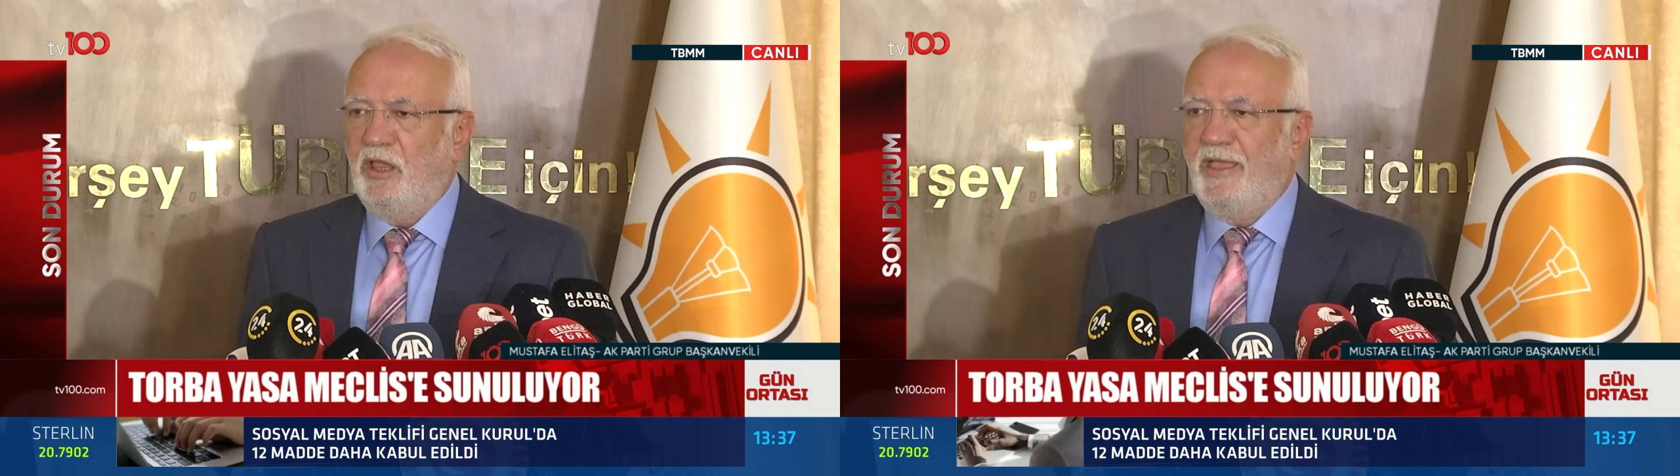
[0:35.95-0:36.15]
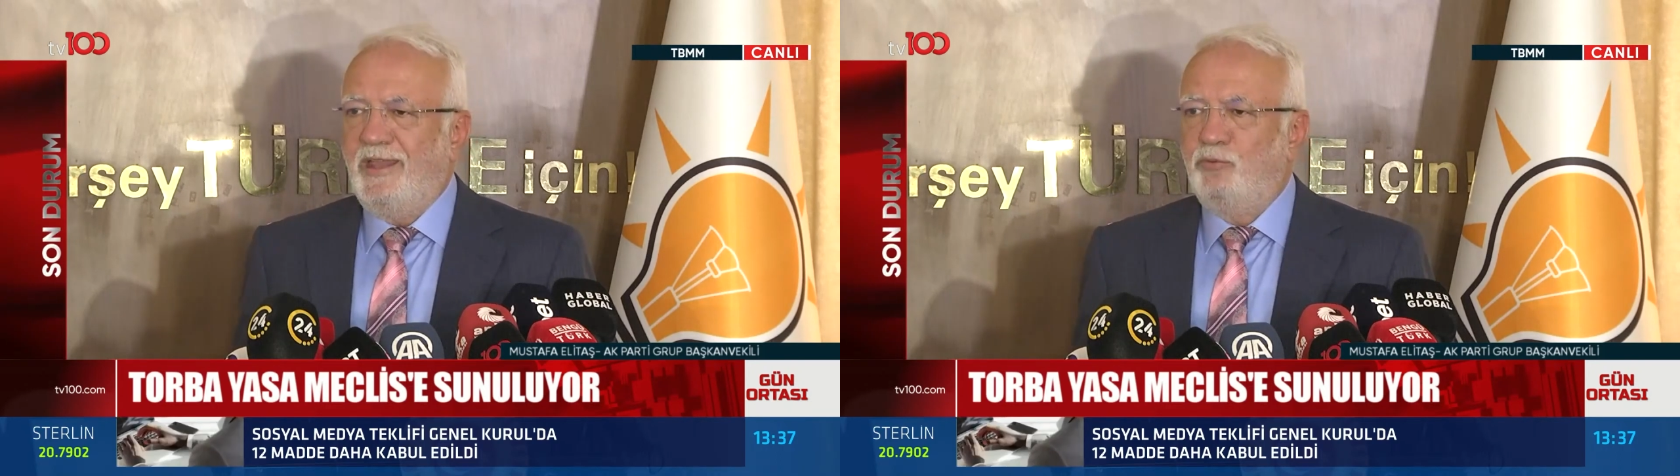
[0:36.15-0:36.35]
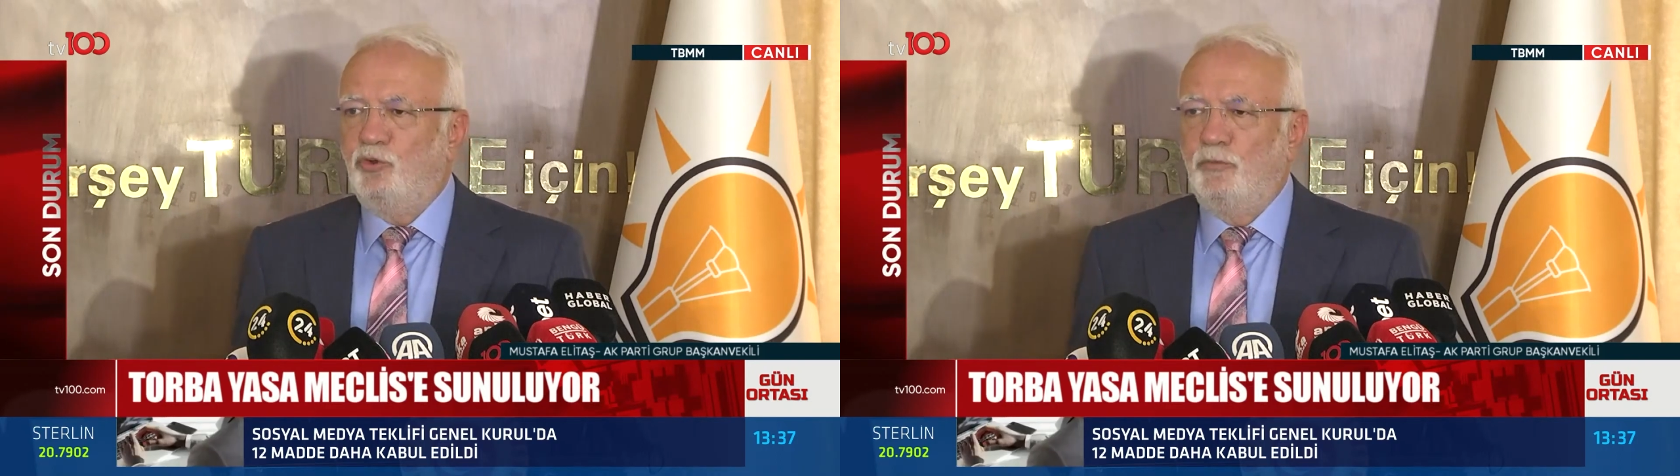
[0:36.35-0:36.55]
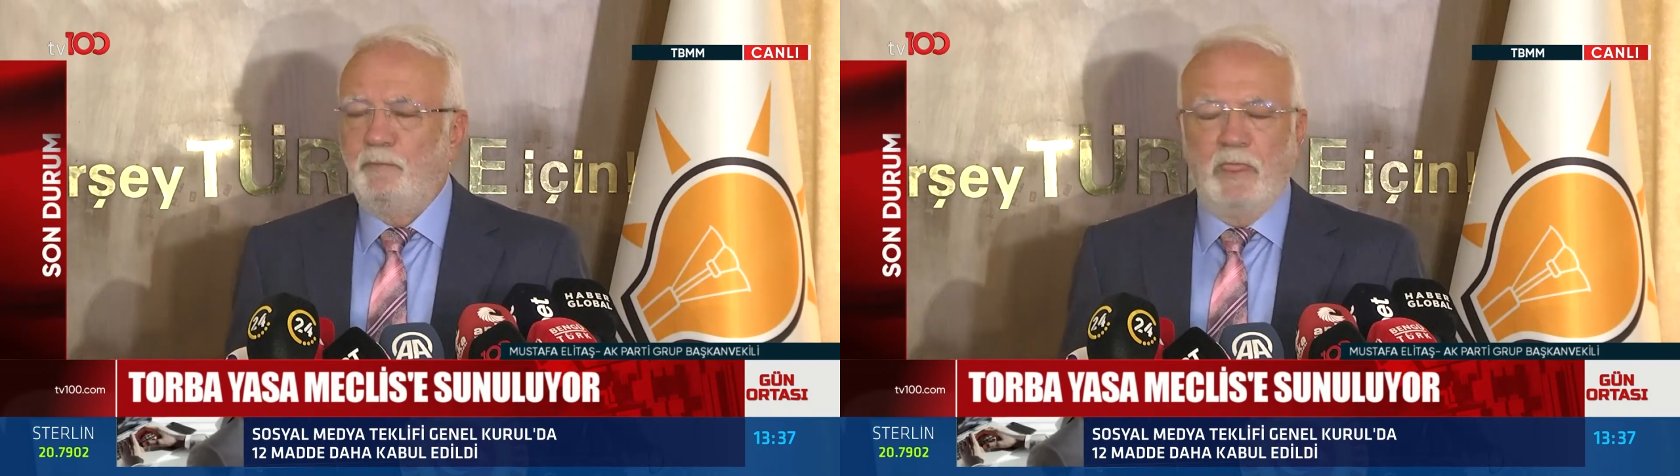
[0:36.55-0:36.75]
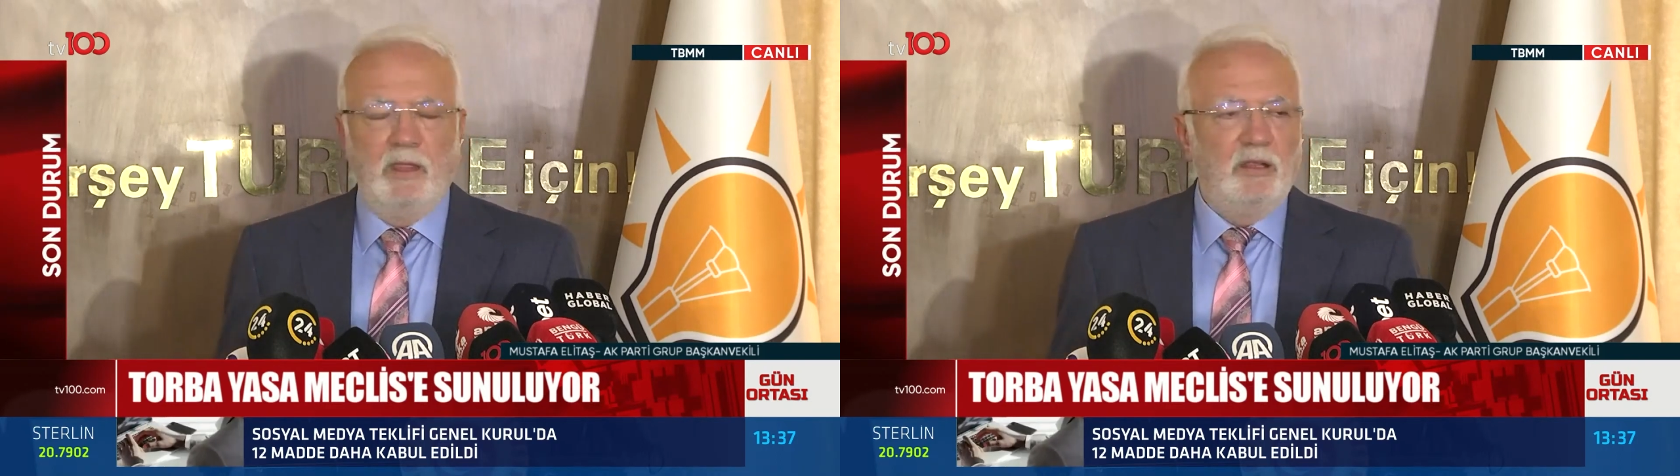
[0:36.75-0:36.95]
Eğer bunu
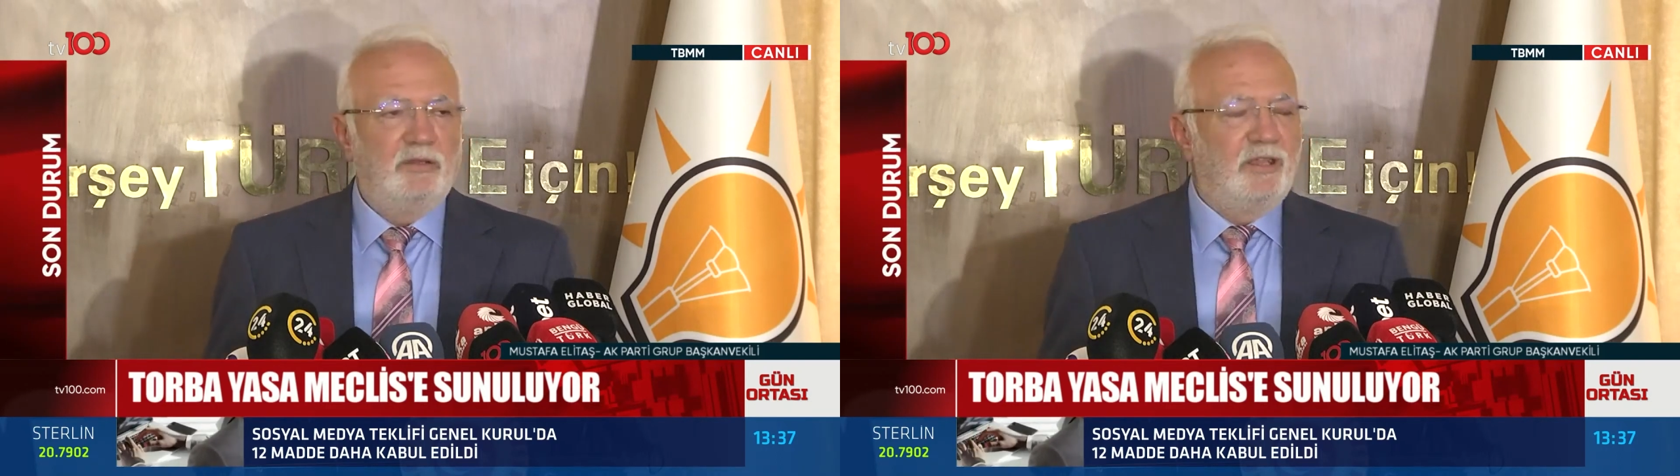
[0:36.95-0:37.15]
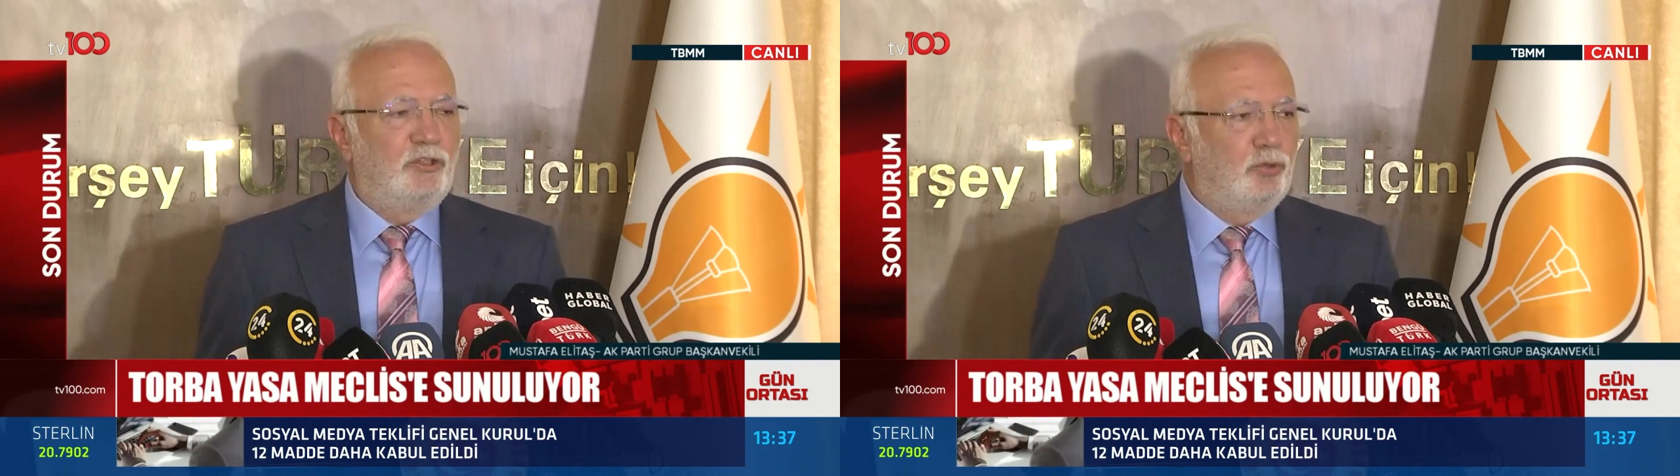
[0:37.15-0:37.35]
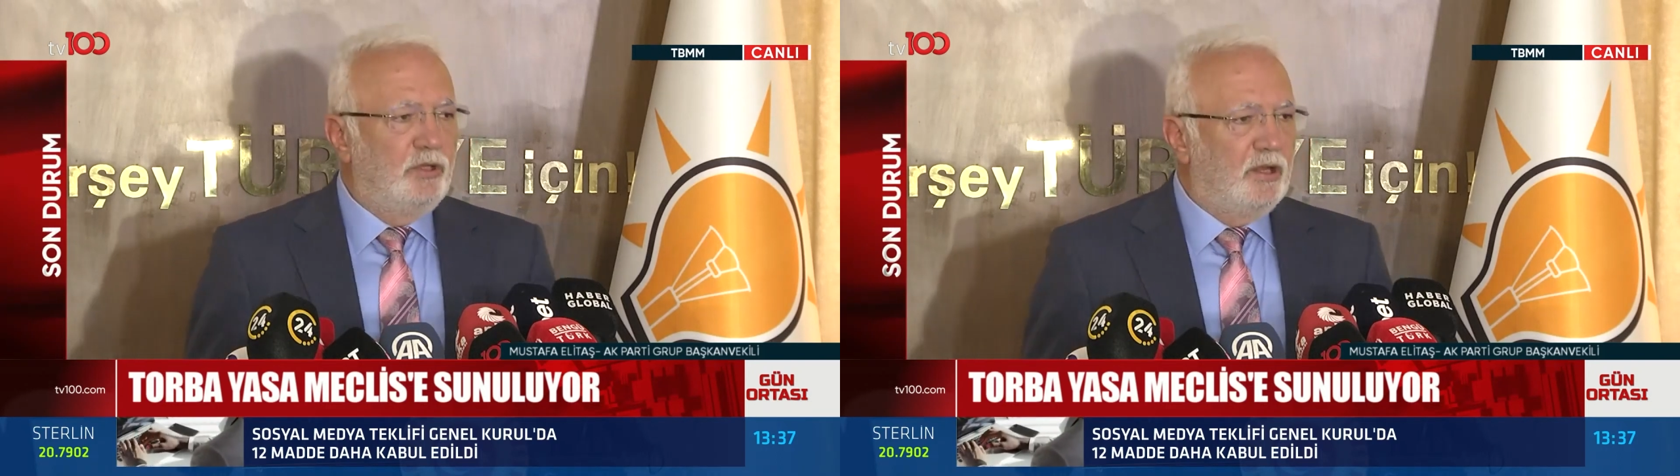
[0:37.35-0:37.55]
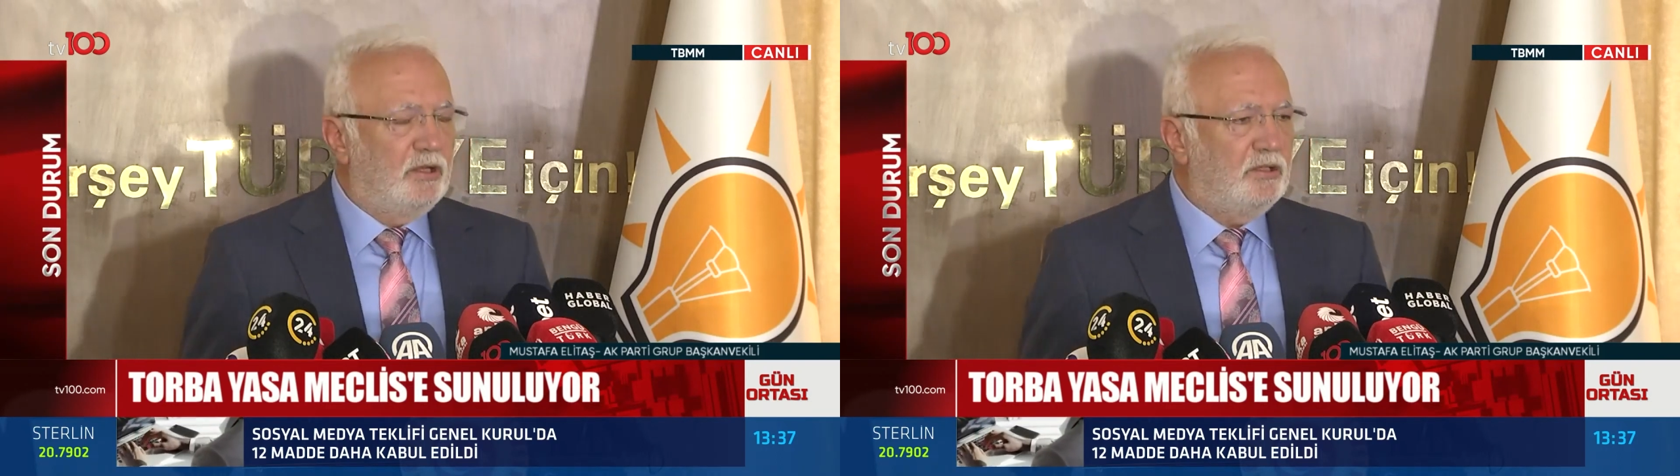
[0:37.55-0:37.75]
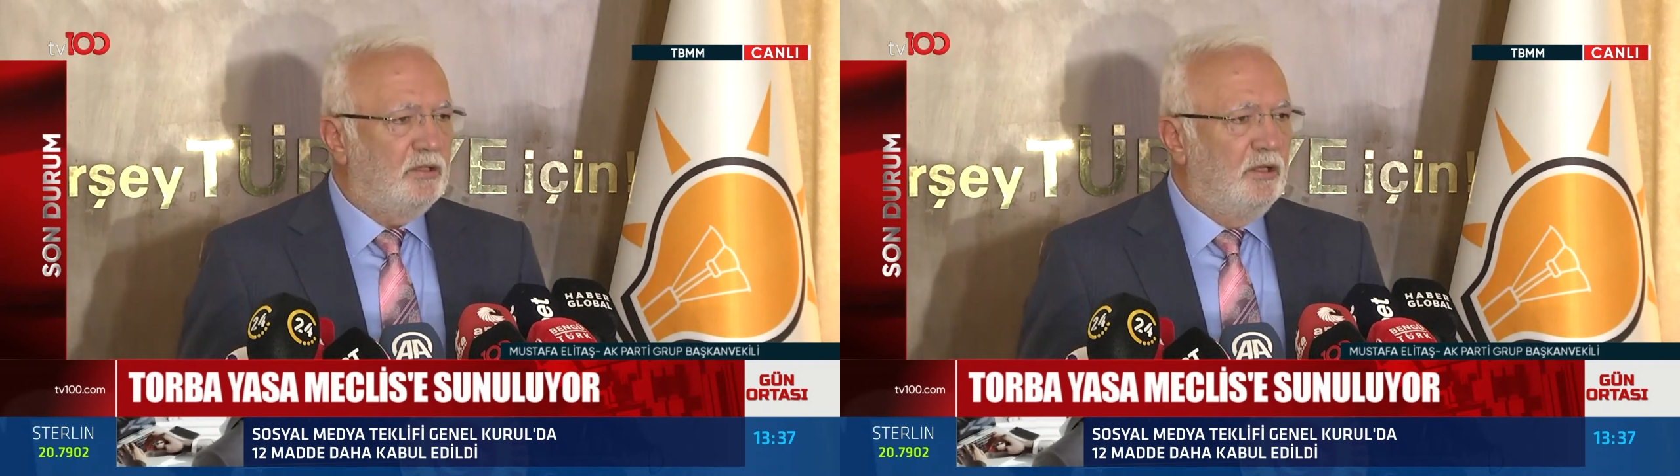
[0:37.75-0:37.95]
nakit
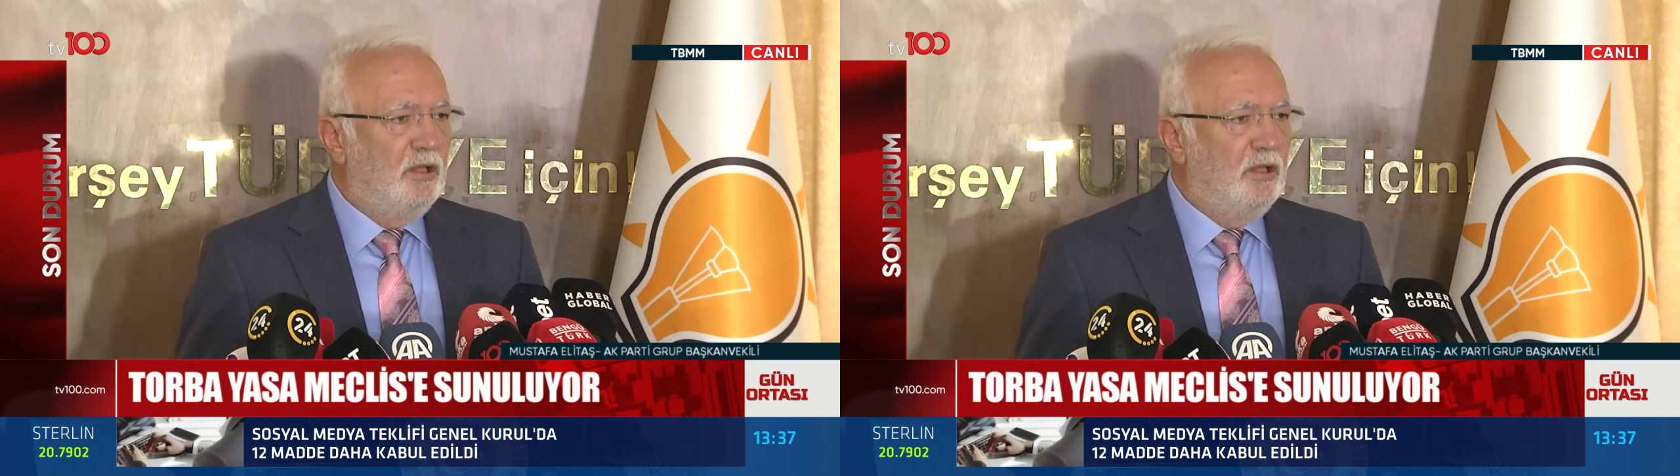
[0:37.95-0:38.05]
olarak